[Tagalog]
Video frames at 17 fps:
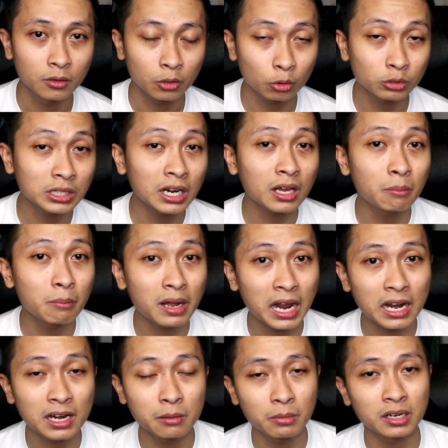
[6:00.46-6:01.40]
Kung talagang
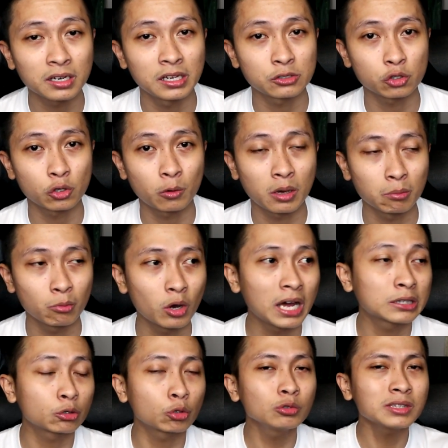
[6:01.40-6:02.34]
malalim ang reason why
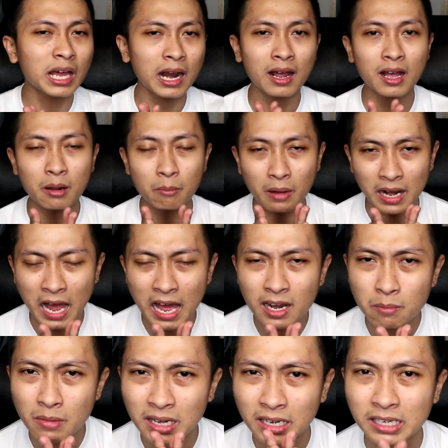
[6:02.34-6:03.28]
mo. At kung talagang
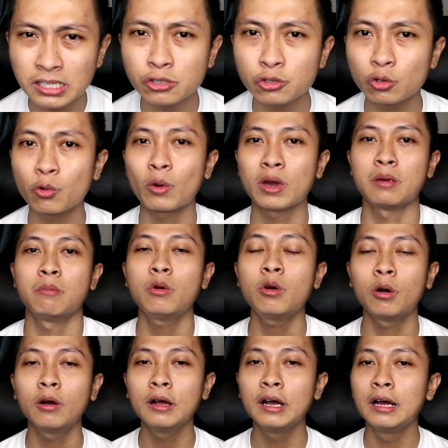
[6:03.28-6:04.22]
malalim ang reason why
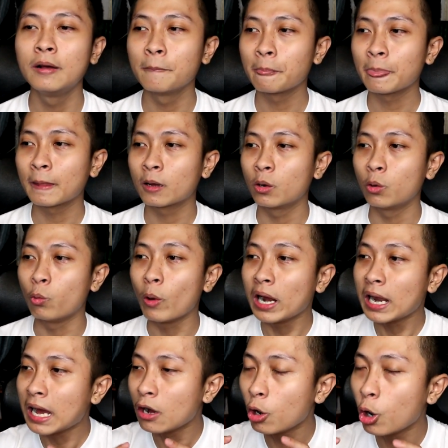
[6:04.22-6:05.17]
mo,
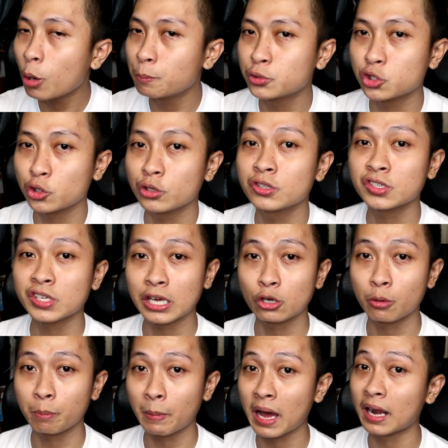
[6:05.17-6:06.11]
walang option
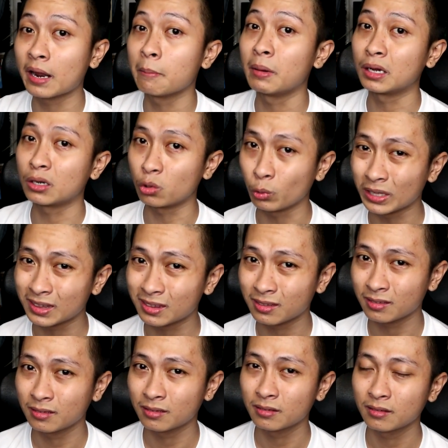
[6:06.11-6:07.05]
sa'yo para mag-quit.
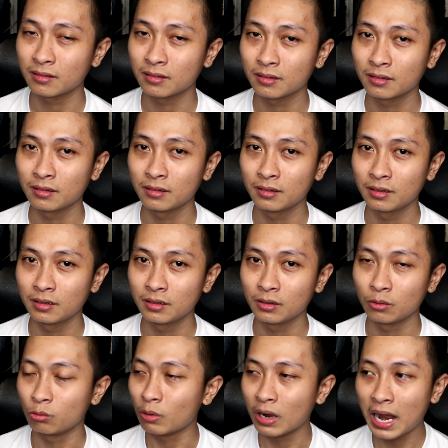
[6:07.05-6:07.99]

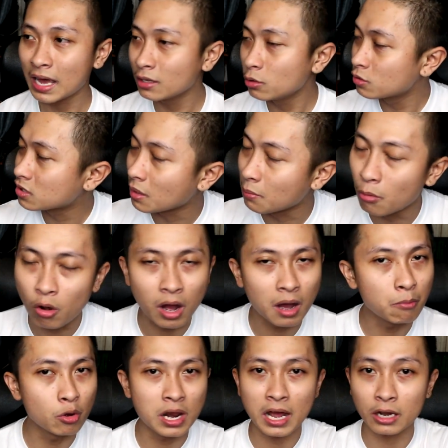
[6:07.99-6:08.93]
Wala yun sa
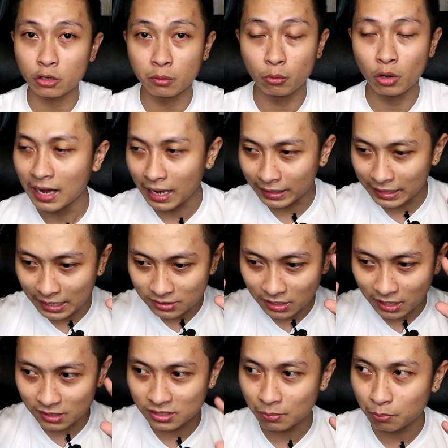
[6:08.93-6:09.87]
vocabulary mo. Ang
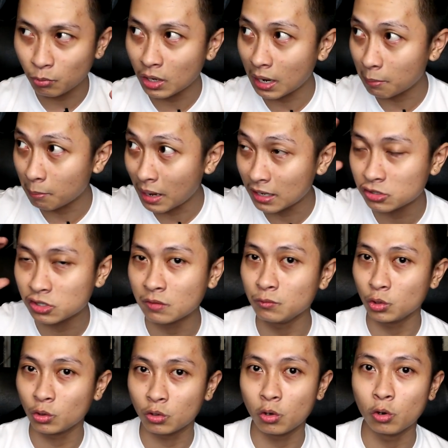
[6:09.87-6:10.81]
nasa isip mo lang
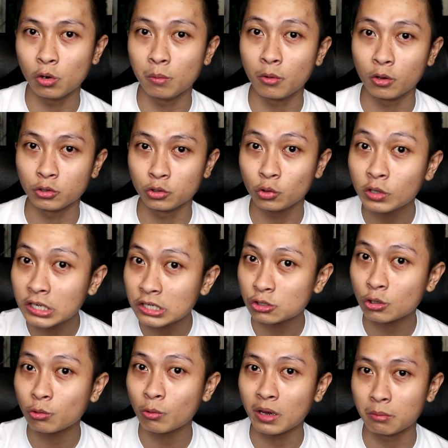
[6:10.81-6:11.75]
ma-achieve yung goal mo, yung
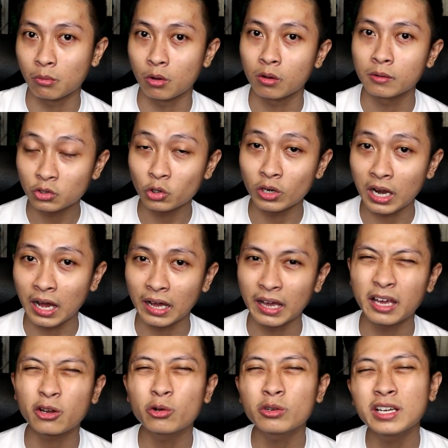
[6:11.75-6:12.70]
reason why mo. Yun lang.
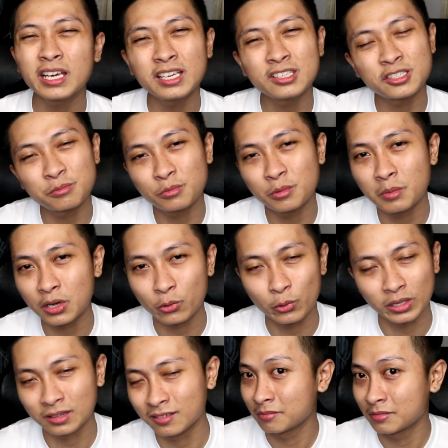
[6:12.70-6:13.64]
Eh kung naisip mo
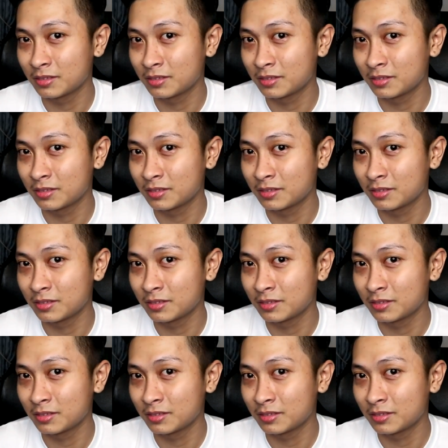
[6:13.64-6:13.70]
mag-quit,